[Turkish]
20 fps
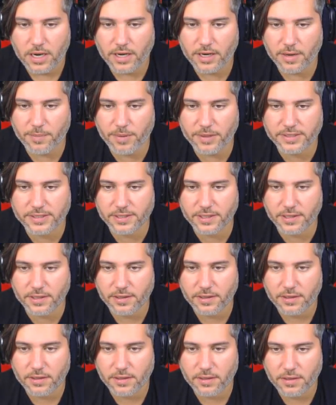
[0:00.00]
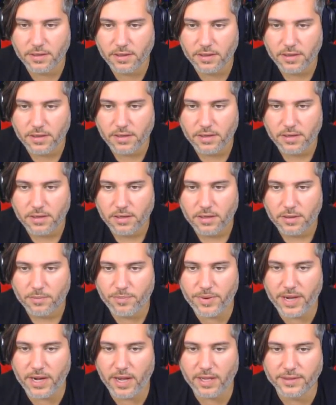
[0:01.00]
Ara pası.
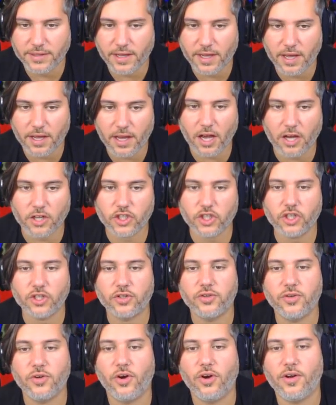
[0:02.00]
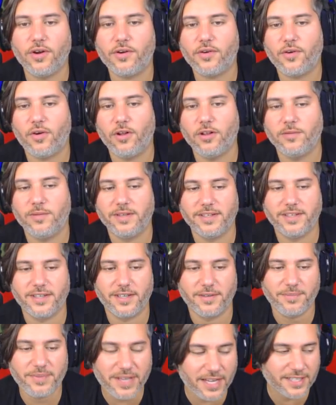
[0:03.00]
Belanda aşırtıyor.
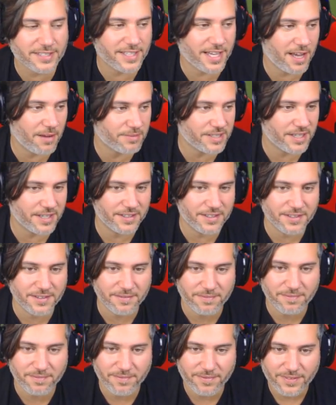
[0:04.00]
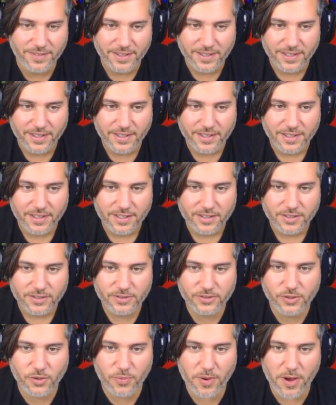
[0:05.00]
Olmadı. Biraz daha yapsaydım.
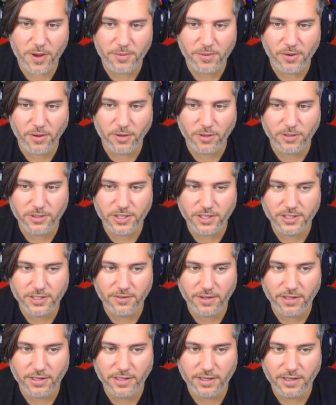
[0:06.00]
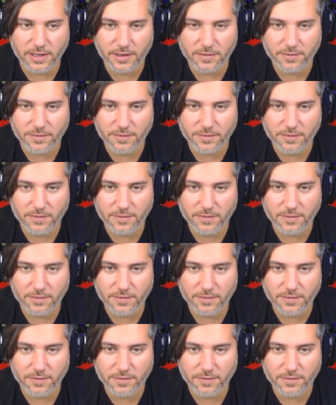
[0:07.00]
Süper bir gol olacaktı vallahi.